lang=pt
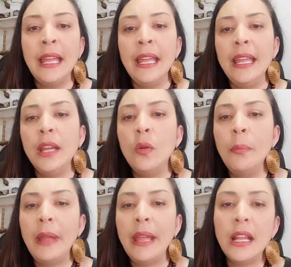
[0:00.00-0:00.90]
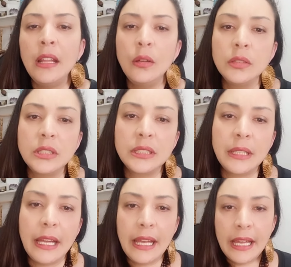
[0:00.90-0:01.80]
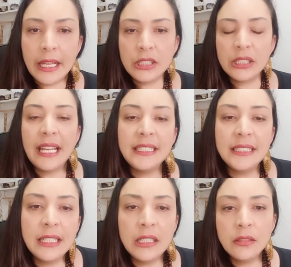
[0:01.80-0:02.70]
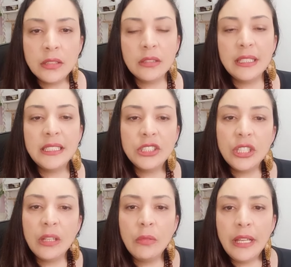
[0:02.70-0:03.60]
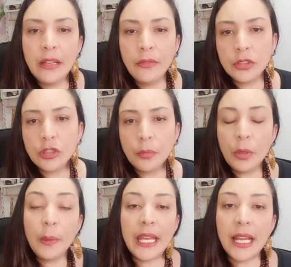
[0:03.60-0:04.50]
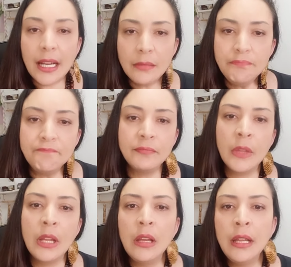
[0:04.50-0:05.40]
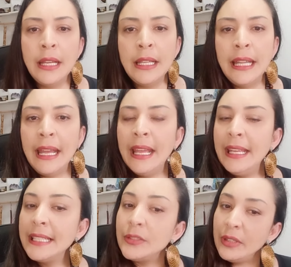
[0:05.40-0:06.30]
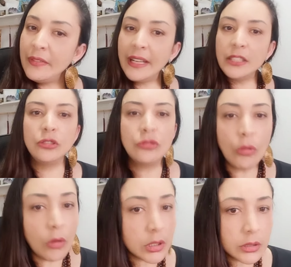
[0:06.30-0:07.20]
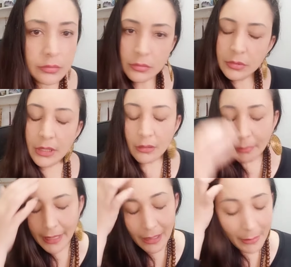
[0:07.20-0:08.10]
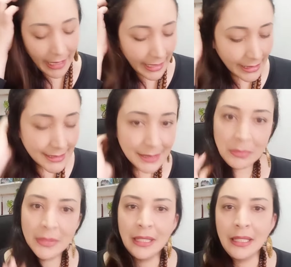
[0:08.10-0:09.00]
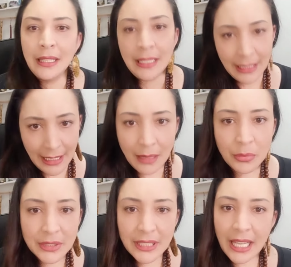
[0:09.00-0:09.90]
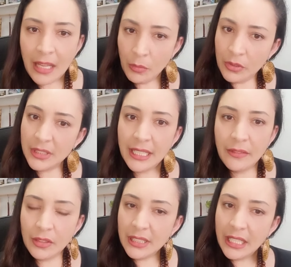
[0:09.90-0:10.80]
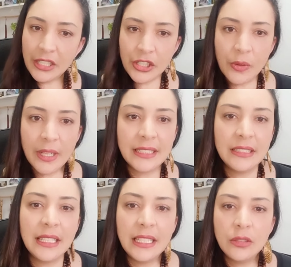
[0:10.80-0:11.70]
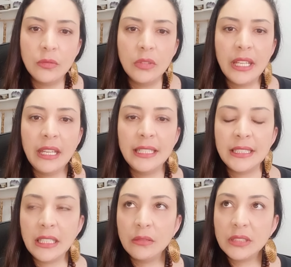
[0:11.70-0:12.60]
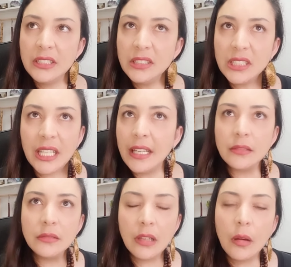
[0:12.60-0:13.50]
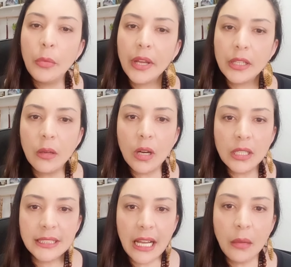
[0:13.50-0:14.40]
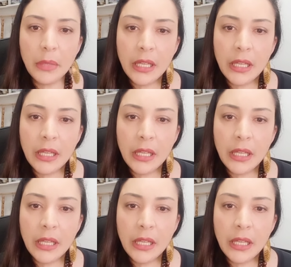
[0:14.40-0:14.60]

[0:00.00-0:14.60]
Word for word: E com menos é, de 10 anos eu decidi ler um livro sobre o Ica, né, e esse universo todo, e eu não parei mais né? Busquei muitos livros, religiões, entender tudo que eu sentia ao meu redor, sabe?